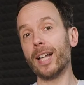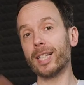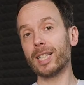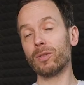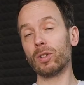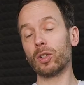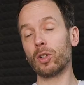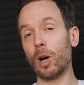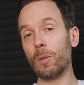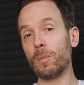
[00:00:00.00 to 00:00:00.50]

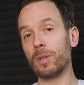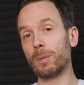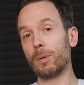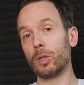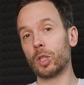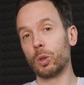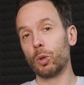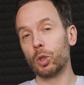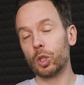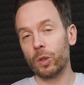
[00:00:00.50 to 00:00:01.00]
herzlich willkommen,
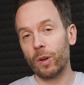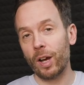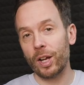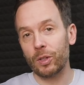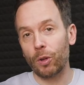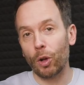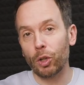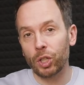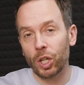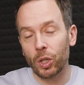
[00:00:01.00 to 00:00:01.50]
liebe Zuschauer
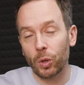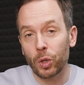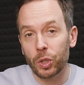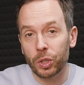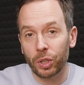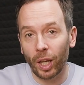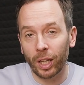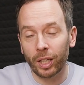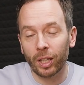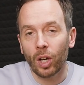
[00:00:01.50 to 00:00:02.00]
in Deutschland,
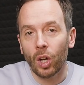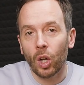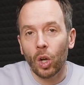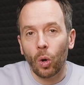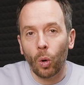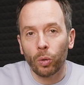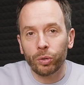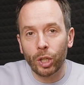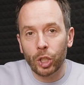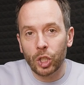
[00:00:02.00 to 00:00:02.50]
Österreich
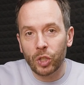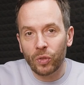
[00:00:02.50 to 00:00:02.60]
und der